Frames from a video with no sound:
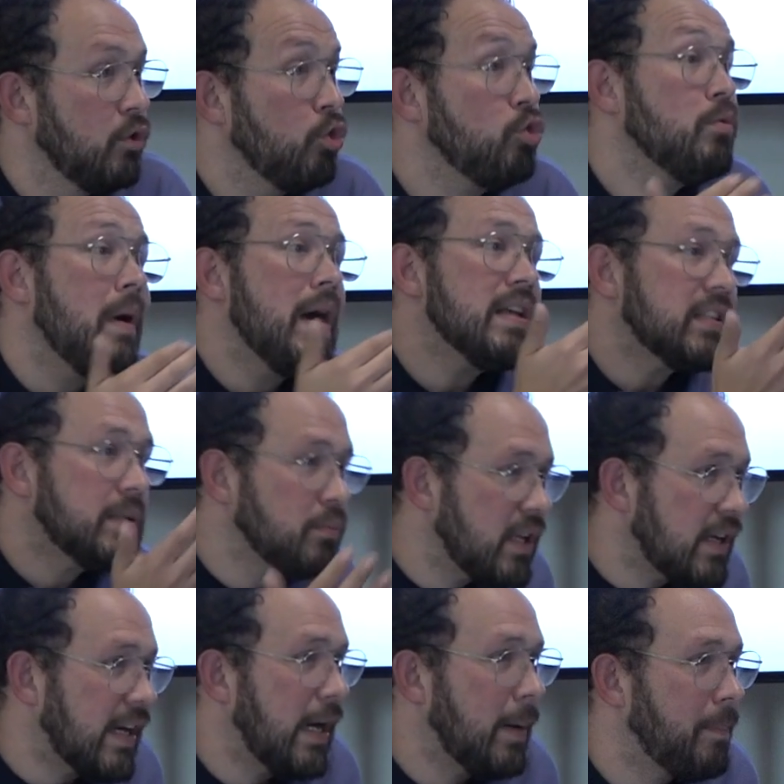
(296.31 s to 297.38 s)
Ou no máximo
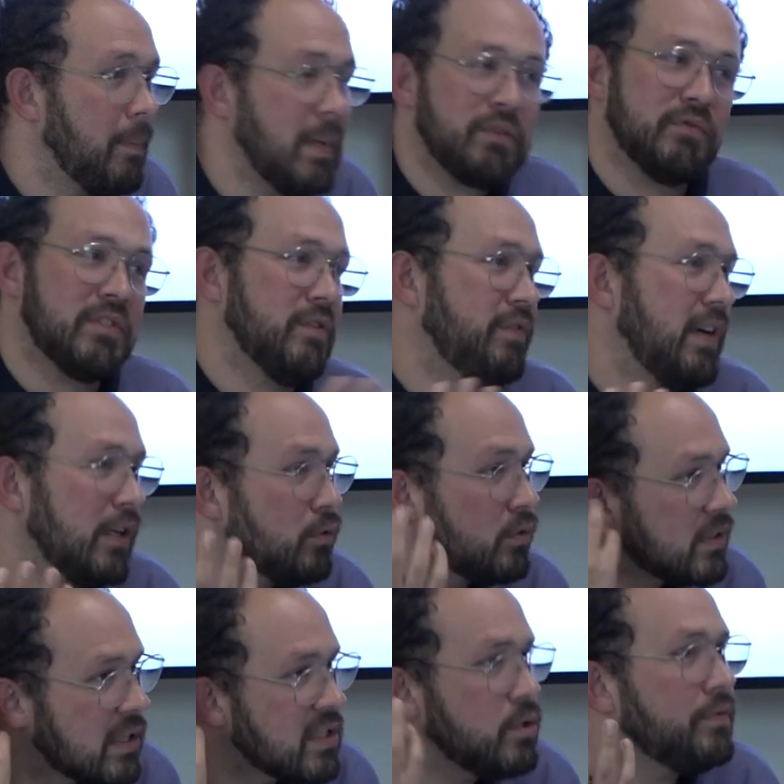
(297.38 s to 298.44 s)
da capa, mas não se fala do
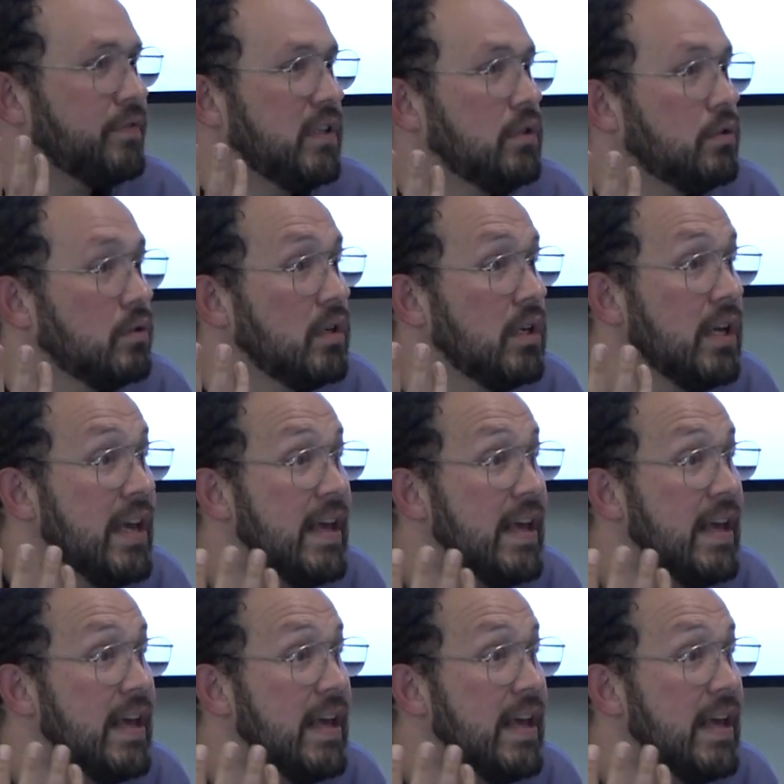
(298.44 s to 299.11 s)
que está se ouvindo.